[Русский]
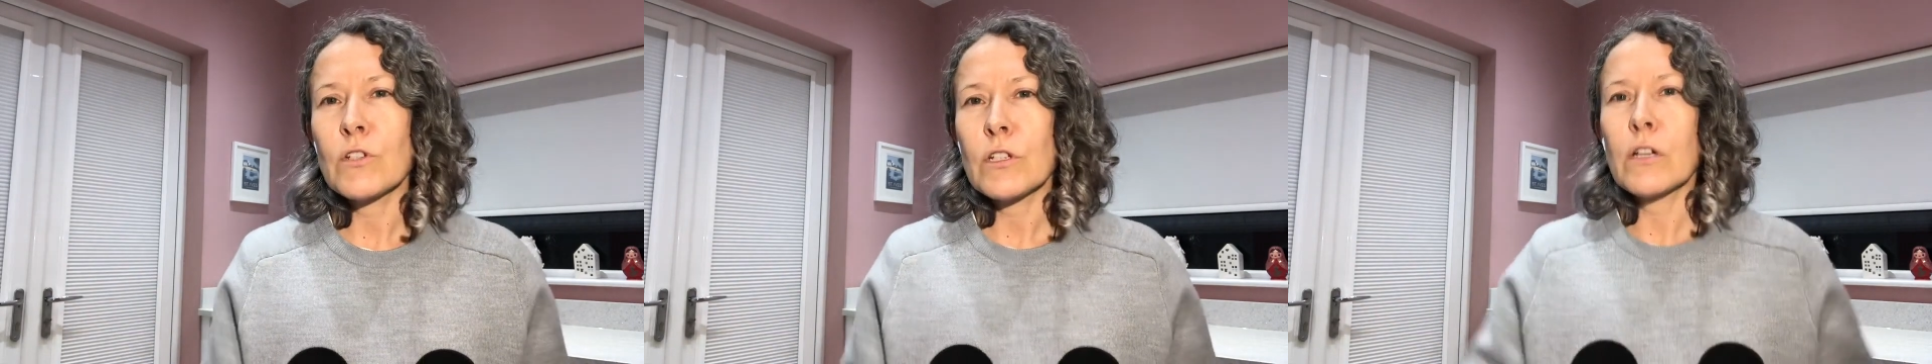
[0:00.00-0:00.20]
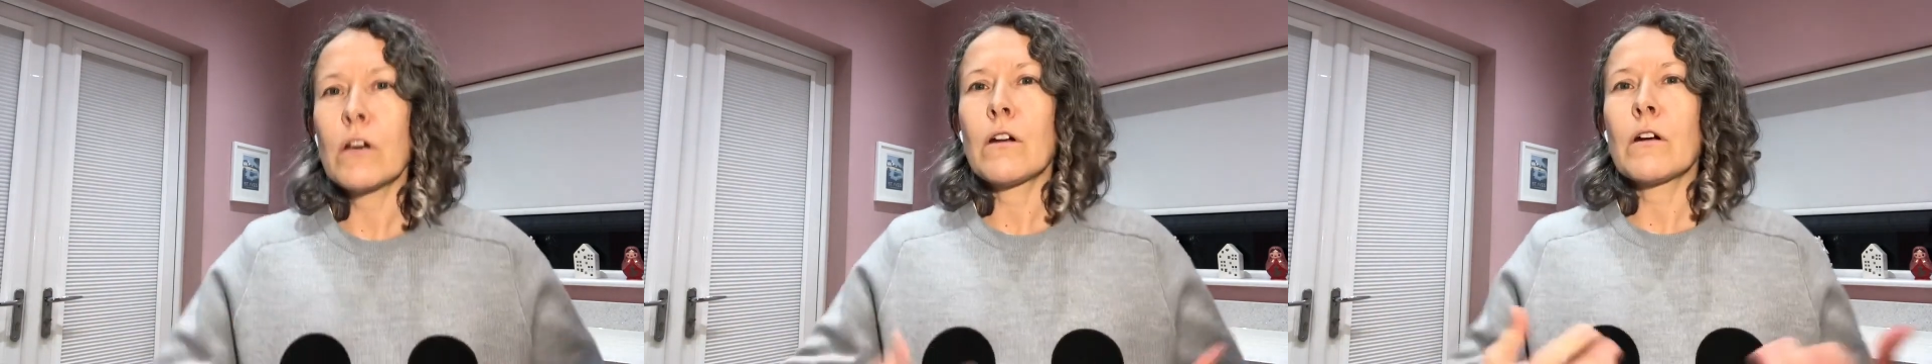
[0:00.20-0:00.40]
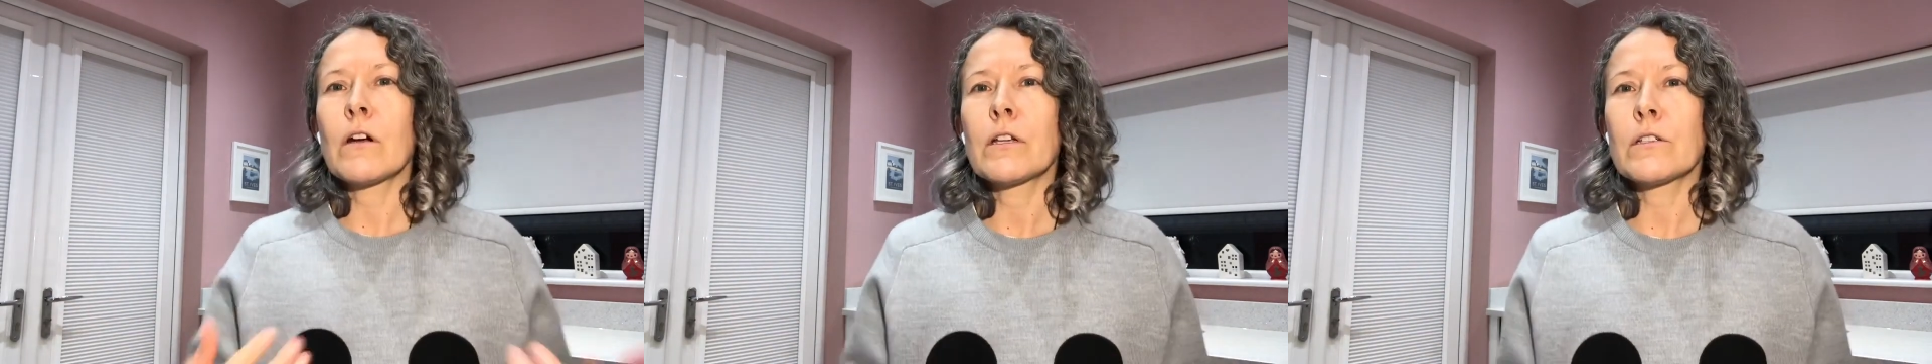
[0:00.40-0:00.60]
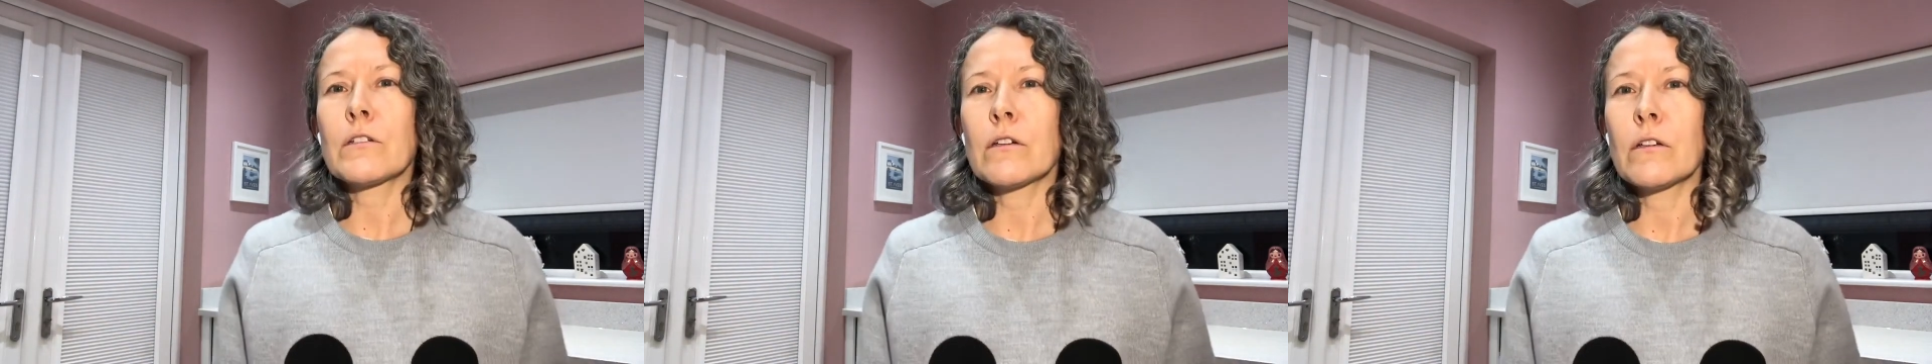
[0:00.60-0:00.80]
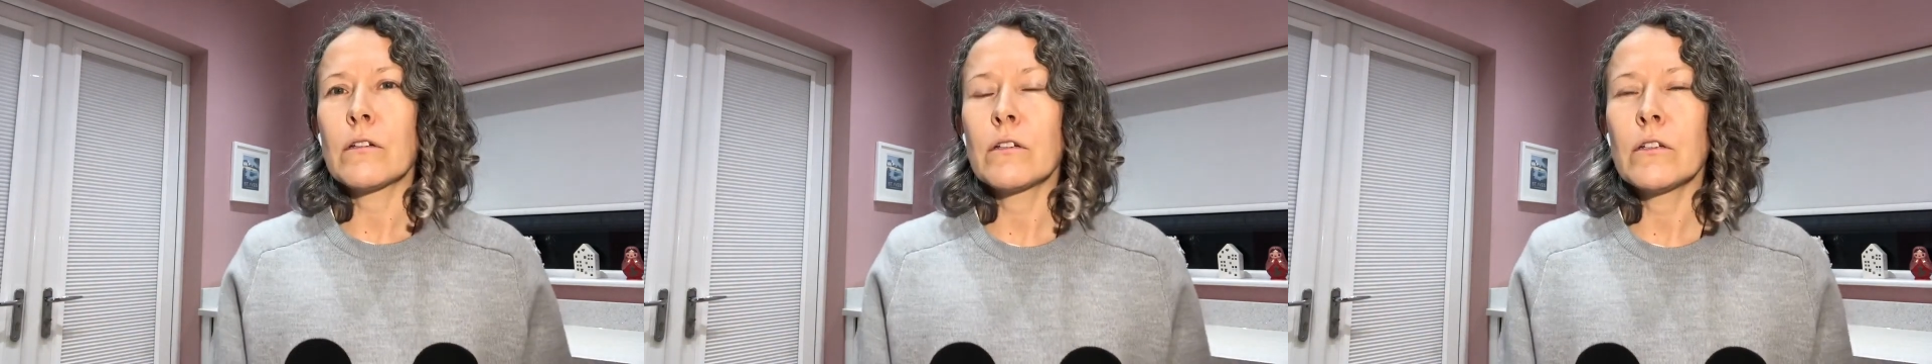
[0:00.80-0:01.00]
загорается
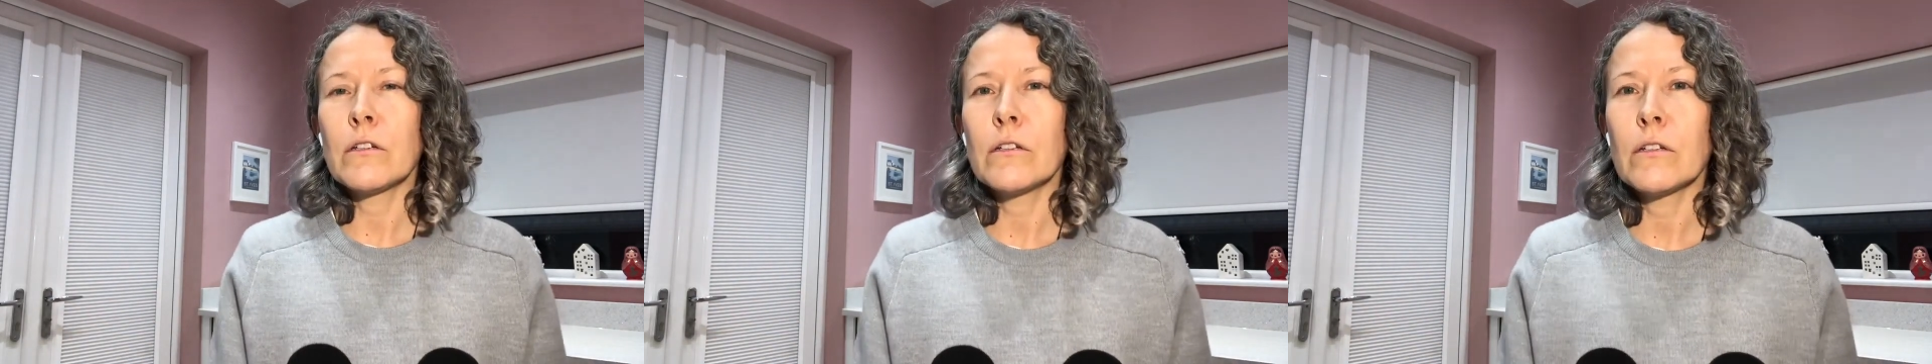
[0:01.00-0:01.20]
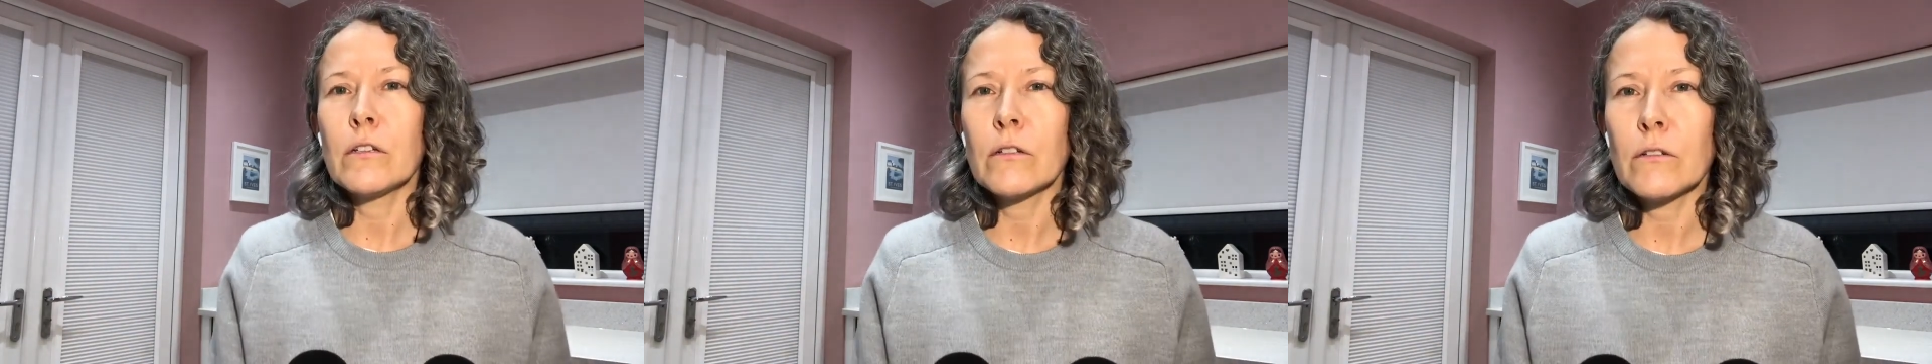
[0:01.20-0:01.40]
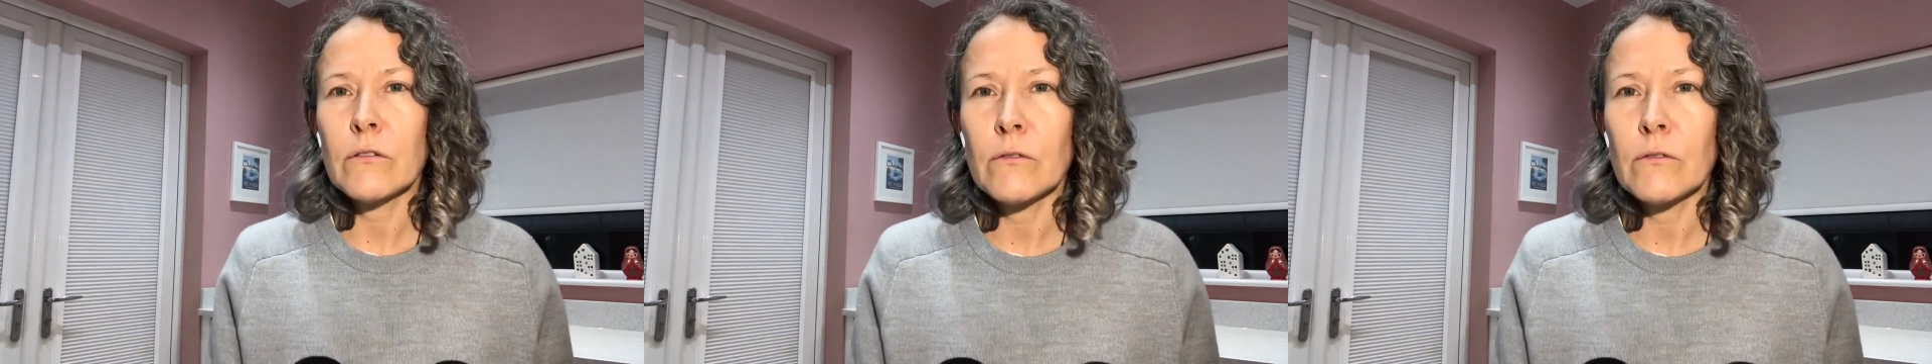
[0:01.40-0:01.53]
и